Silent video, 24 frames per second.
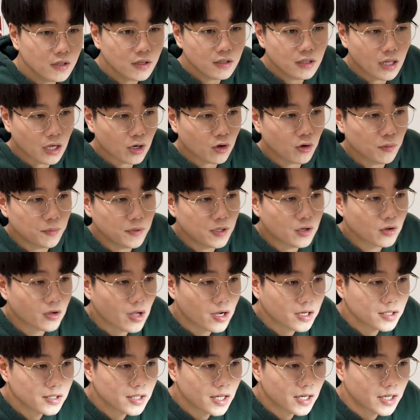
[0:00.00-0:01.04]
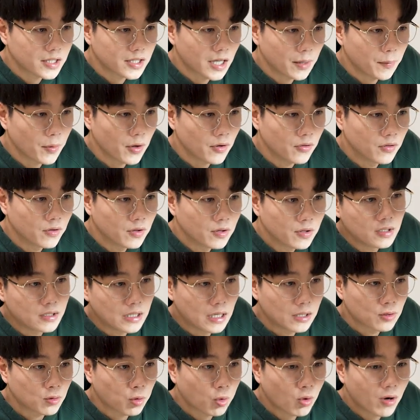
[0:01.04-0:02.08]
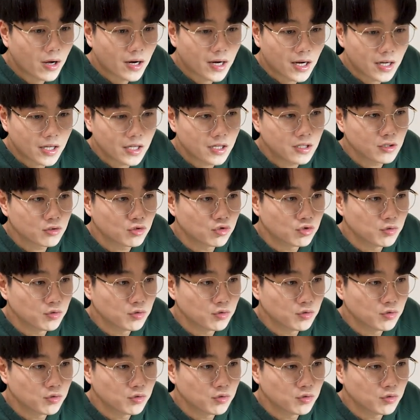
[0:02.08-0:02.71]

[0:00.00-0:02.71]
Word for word: 네 그럼 이렇게 끝나게 되면 네, 돌아가기를